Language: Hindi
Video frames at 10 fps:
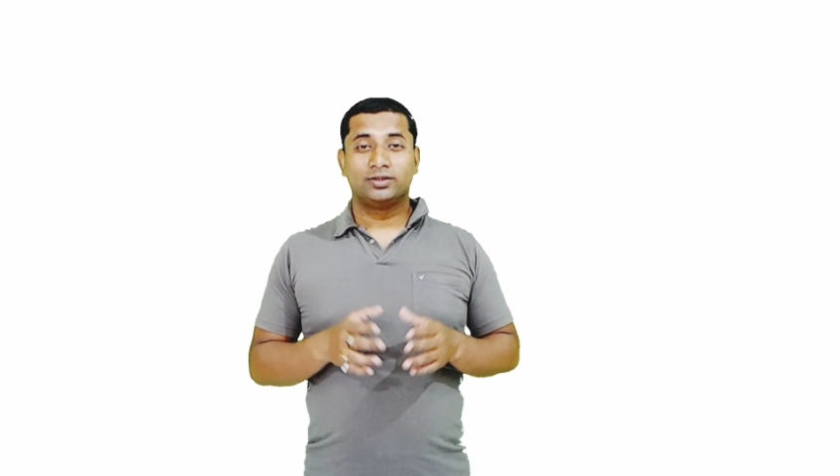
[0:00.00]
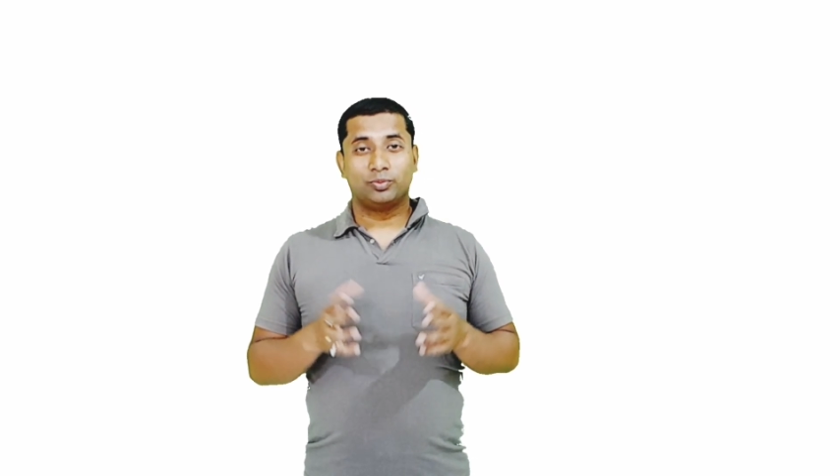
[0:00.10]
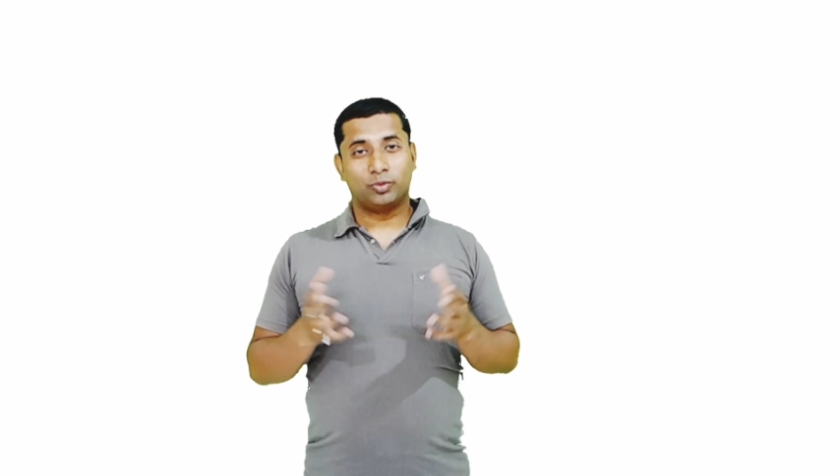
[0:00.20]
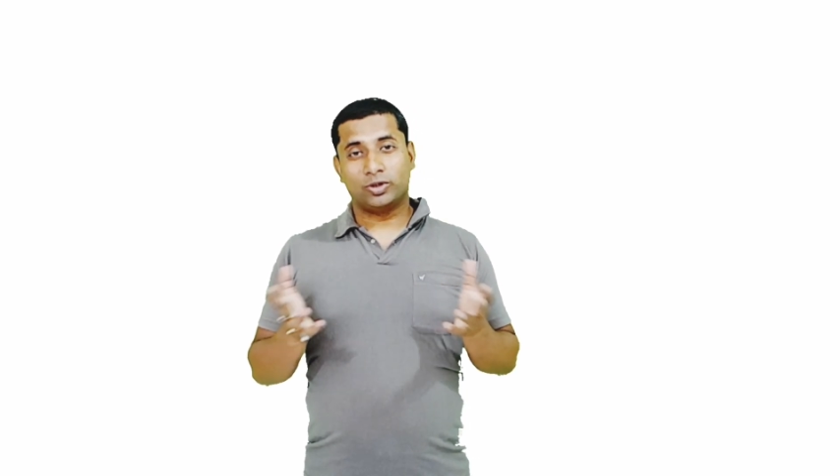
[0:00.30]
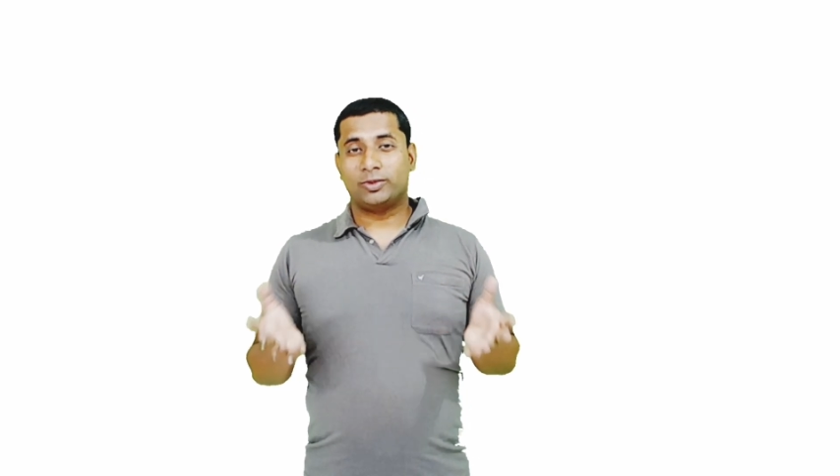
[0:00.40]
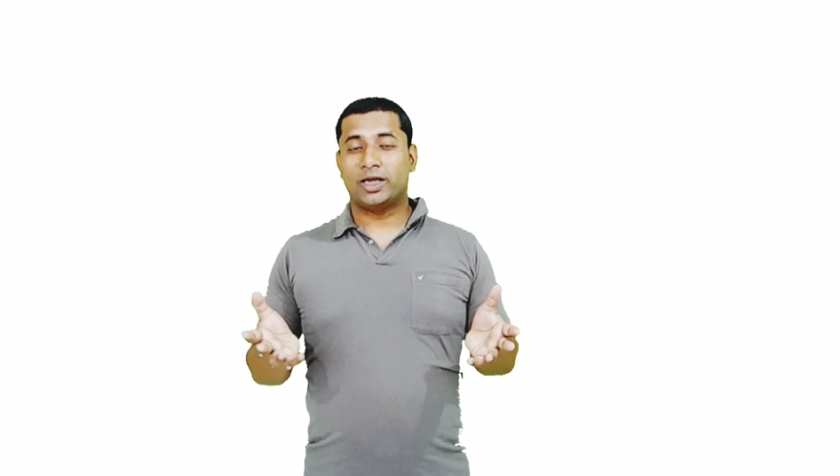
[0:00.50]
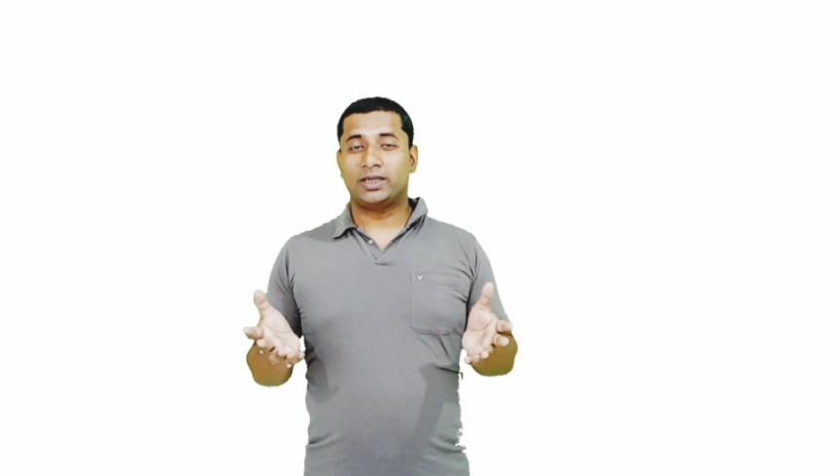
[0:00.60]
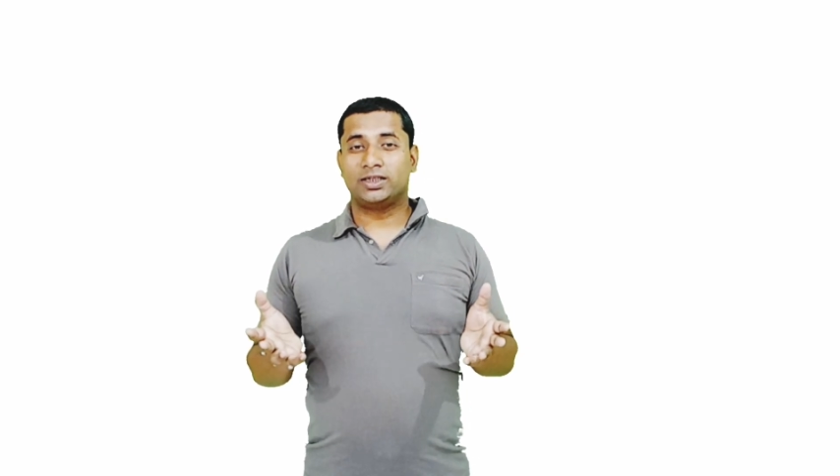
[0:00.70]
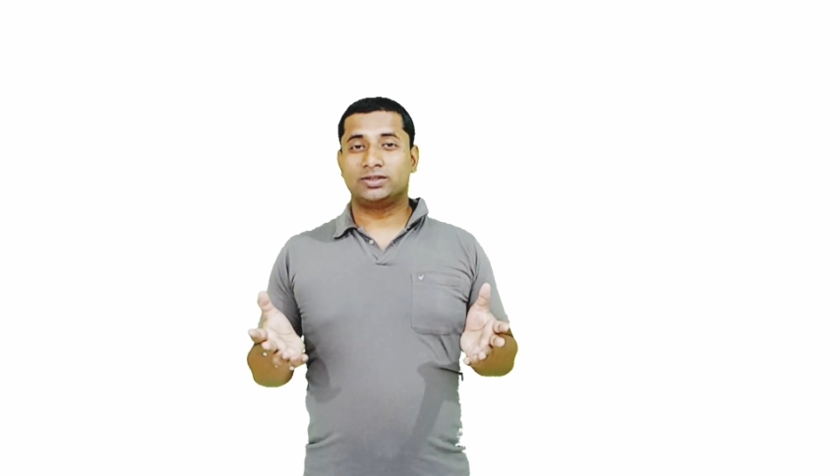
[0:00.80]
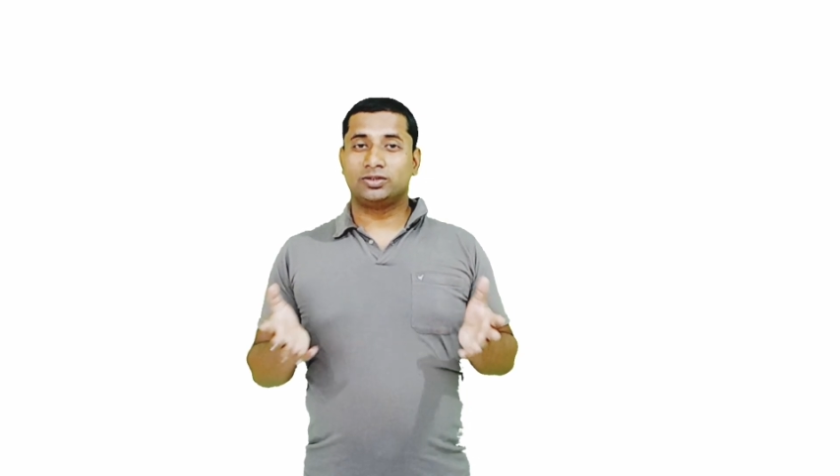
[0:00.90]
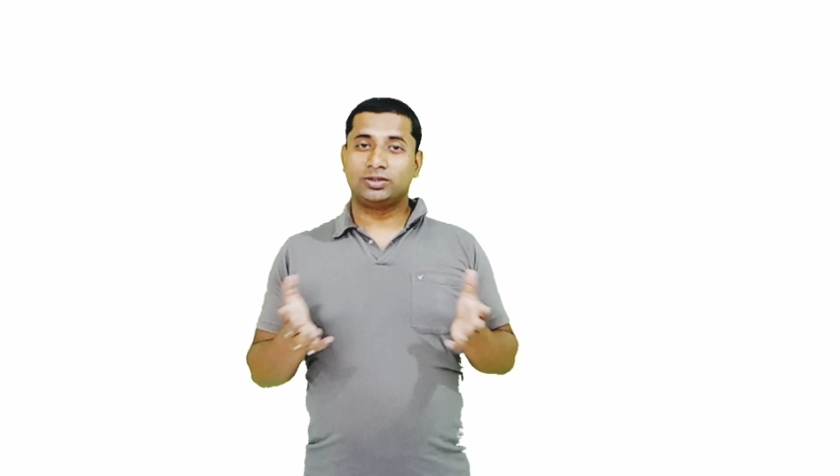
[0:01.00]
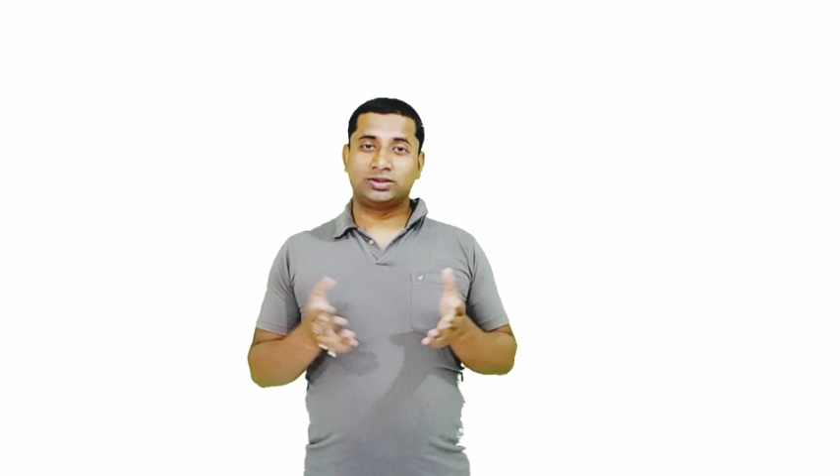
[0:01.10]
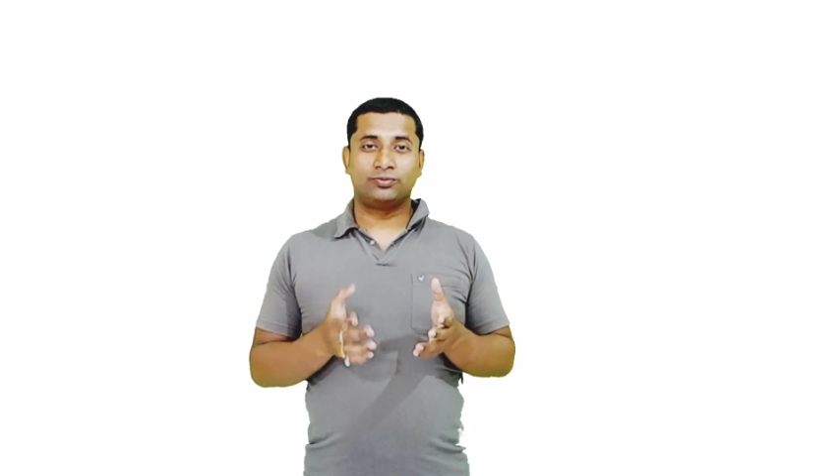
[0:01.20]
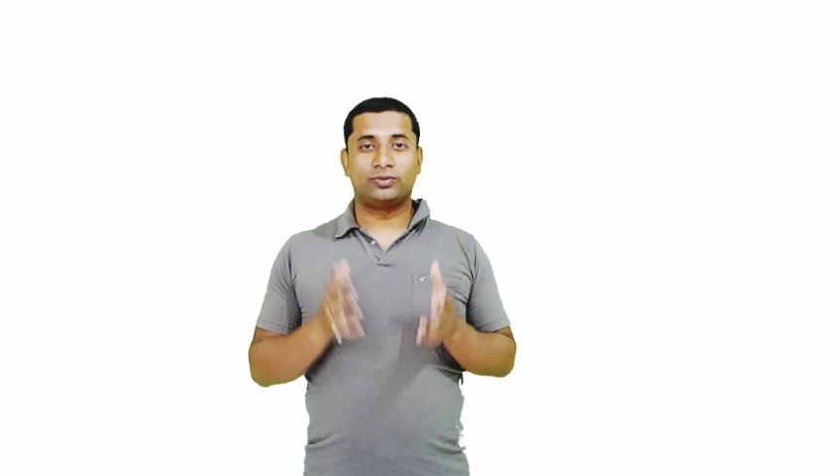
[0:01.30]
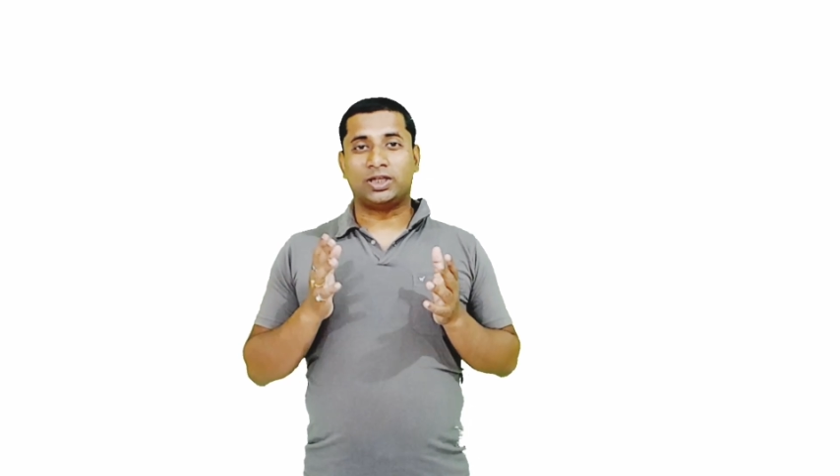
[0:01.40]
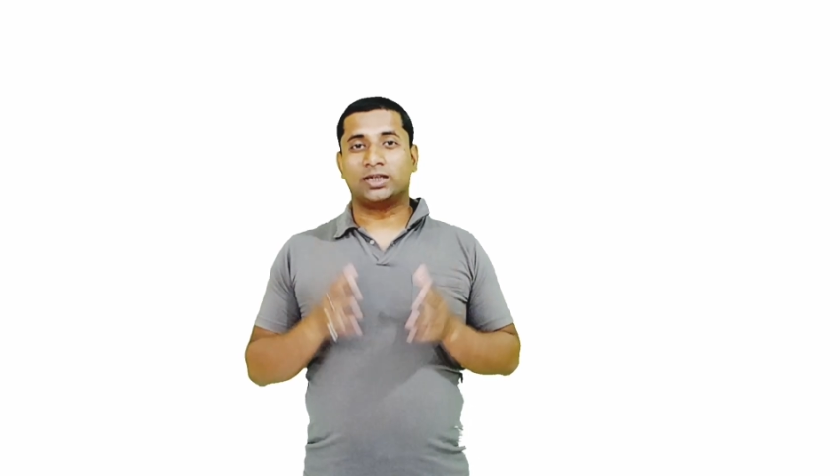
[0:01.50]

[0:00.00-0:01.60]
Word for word: बोर्ड ऑफ डायरेक्टर्स जो सिर्फ वही